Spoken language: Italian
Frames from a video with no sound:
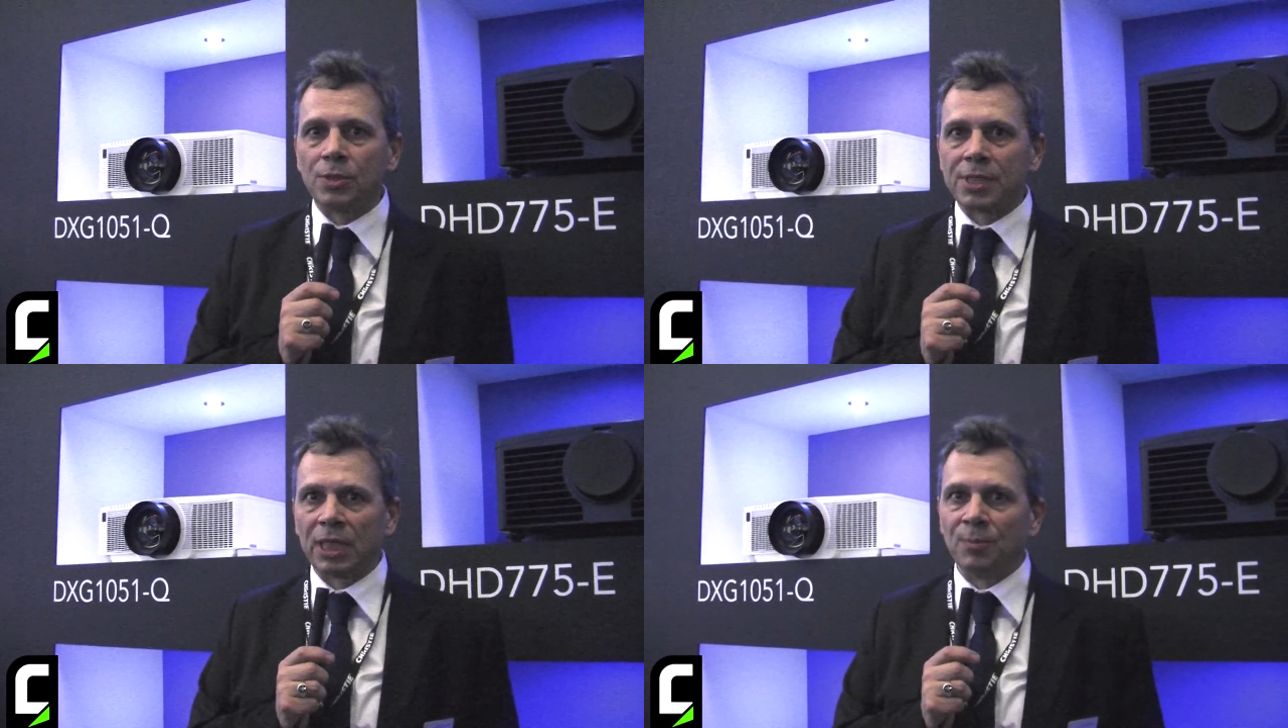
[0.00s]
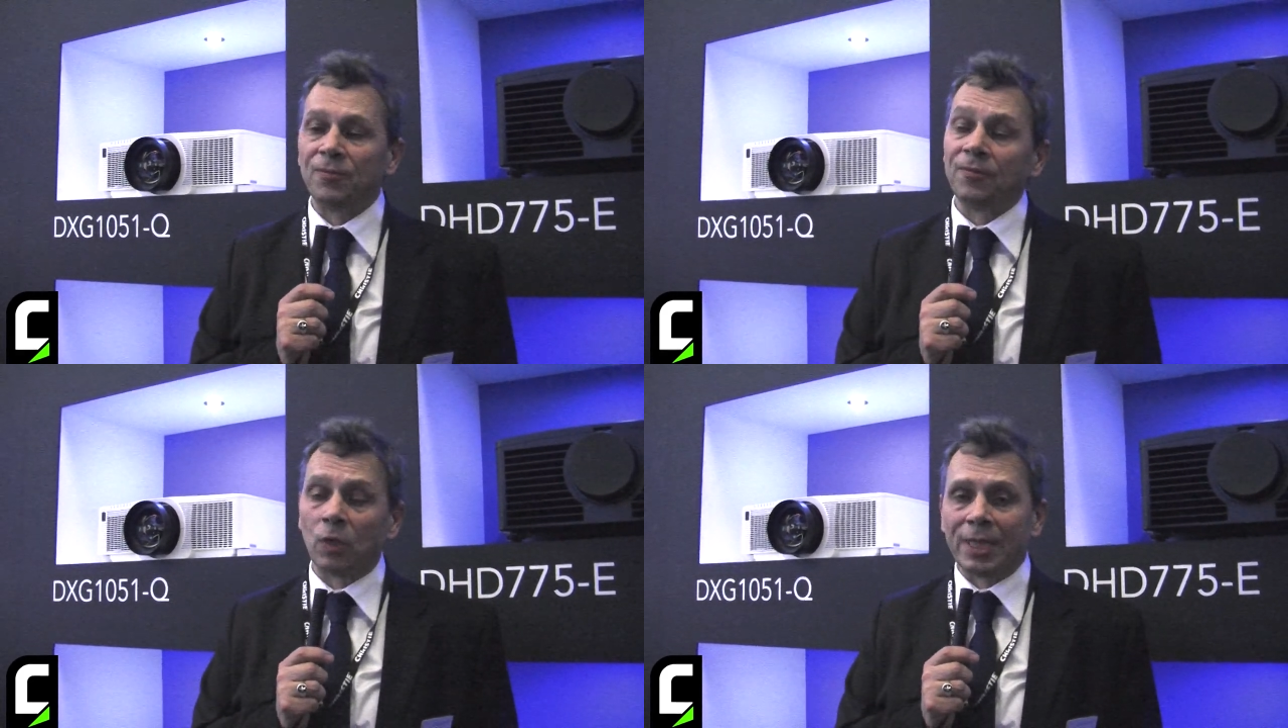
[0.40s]
saremo
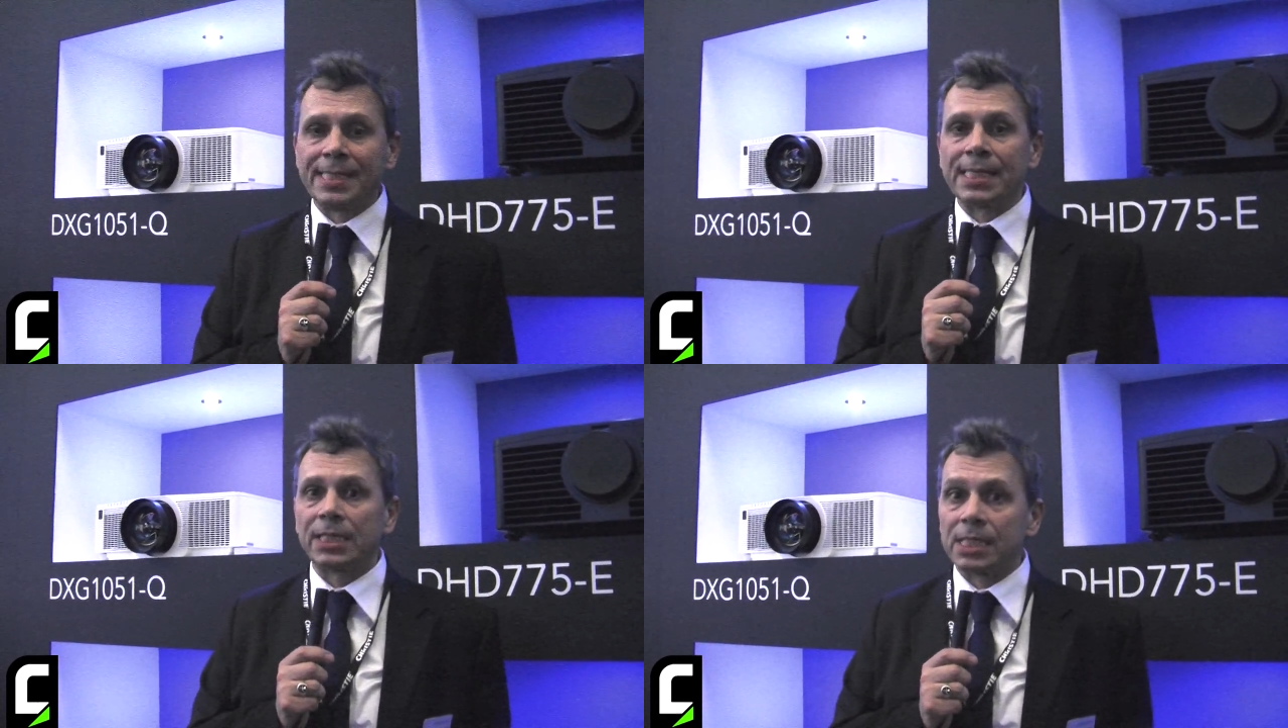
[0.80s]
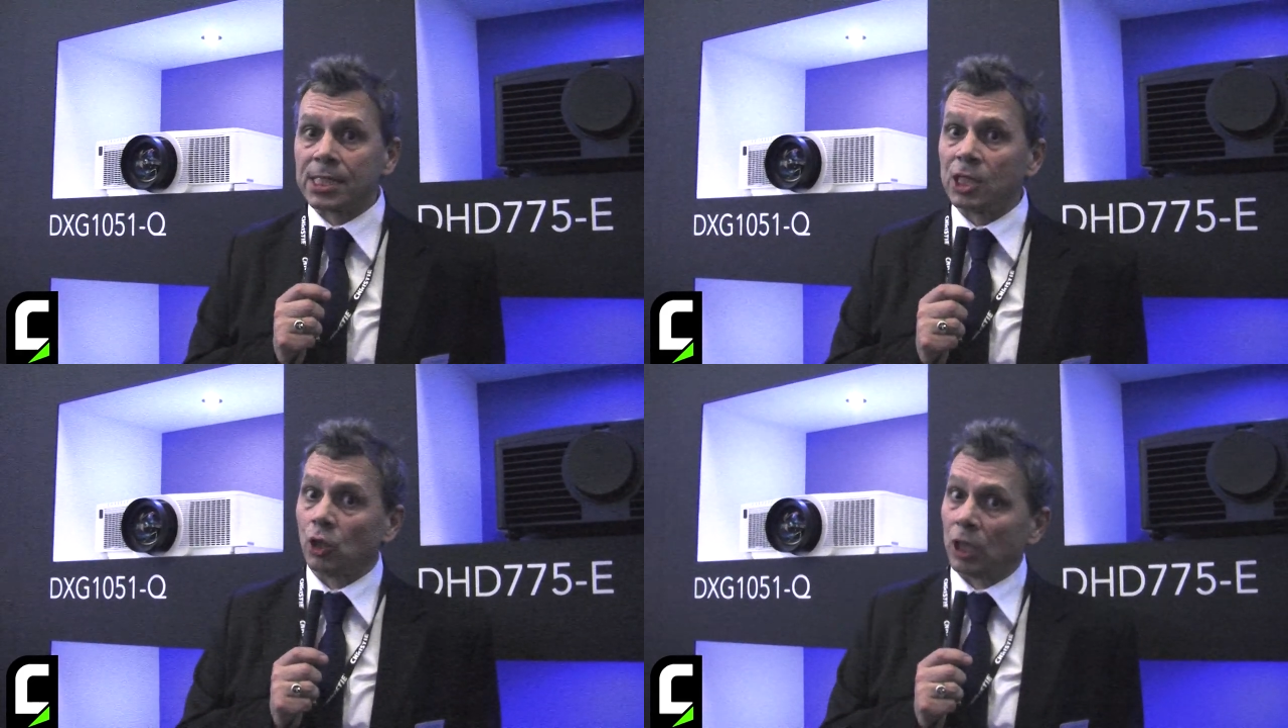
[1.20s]
focalizzati
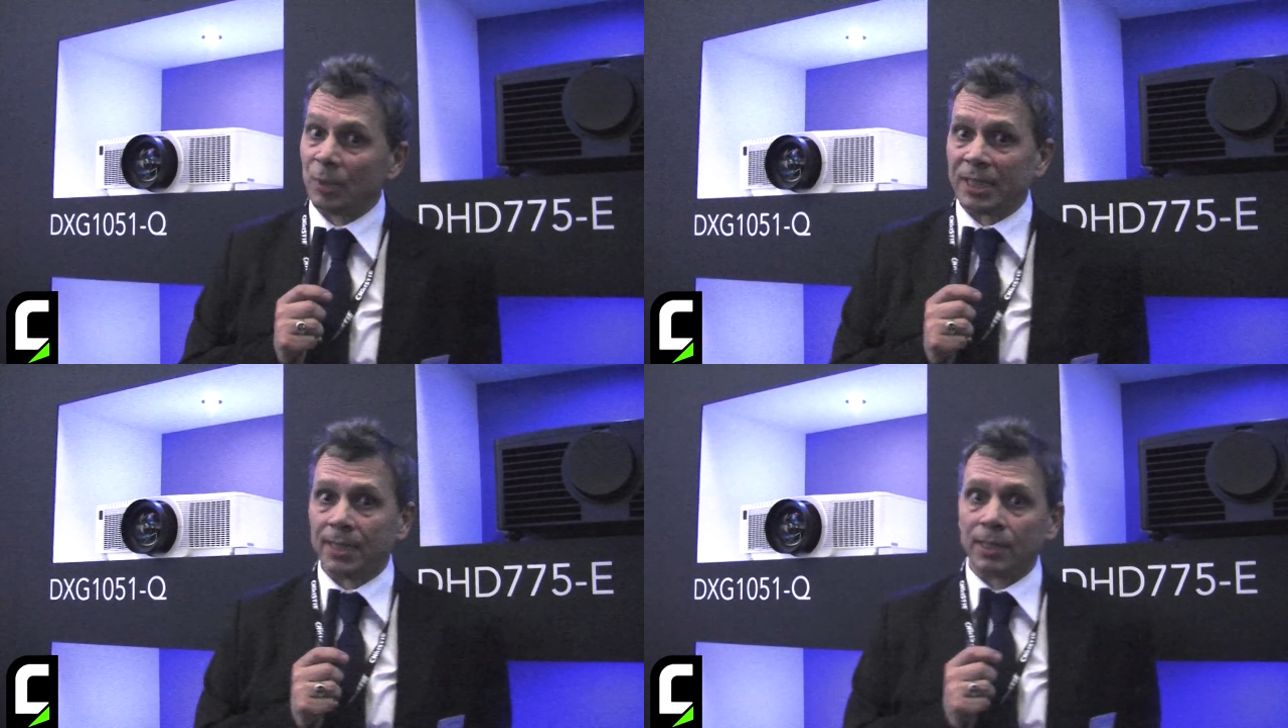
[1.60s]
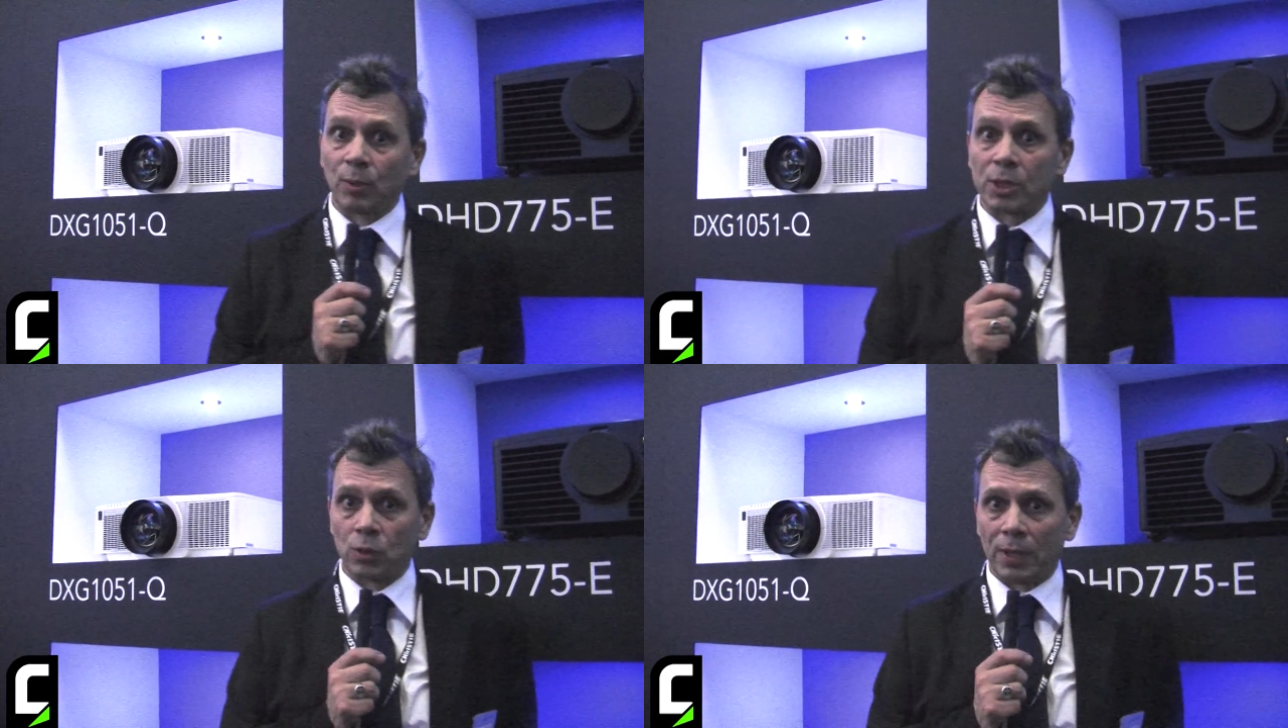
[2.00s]
sino alla metà di
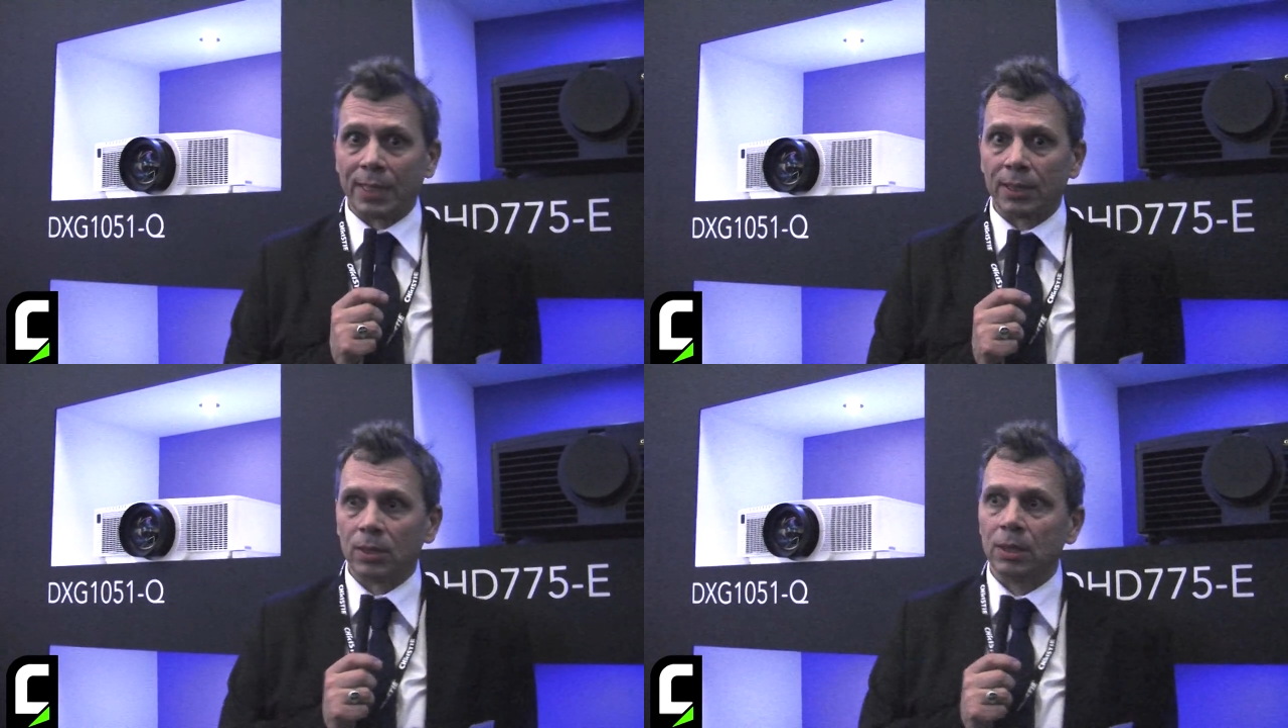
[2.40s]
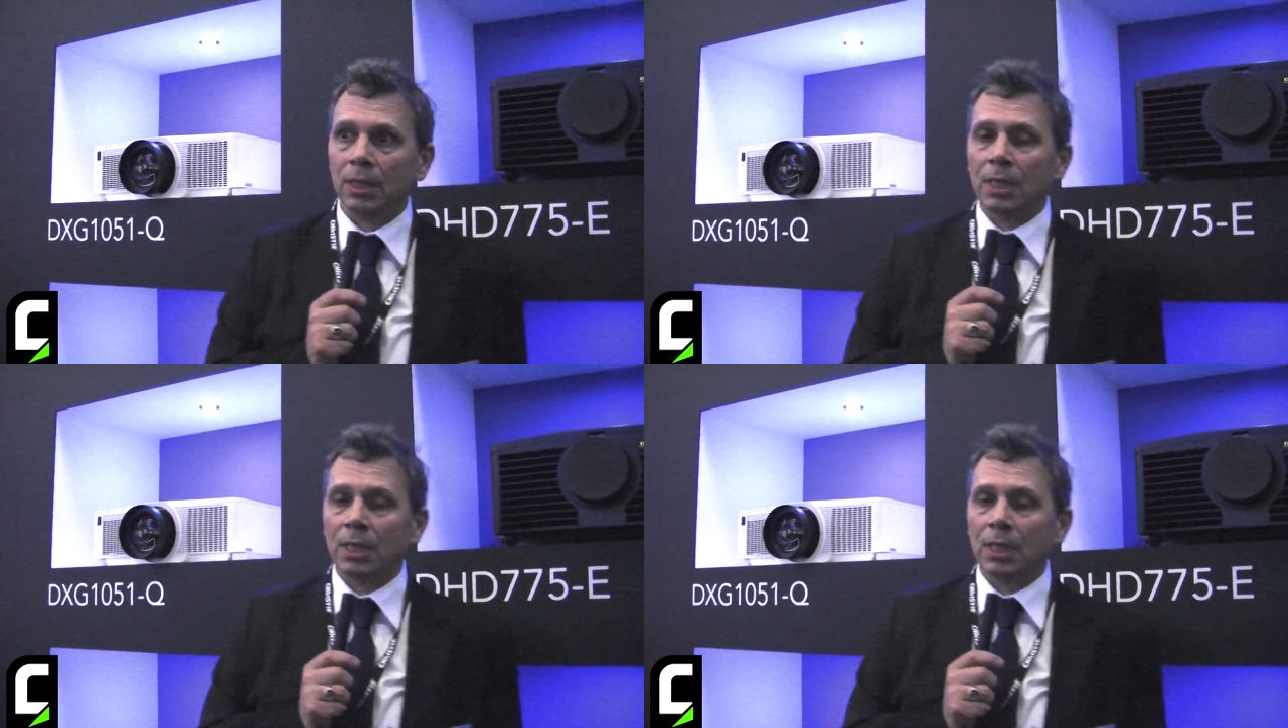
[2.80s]
questo anno,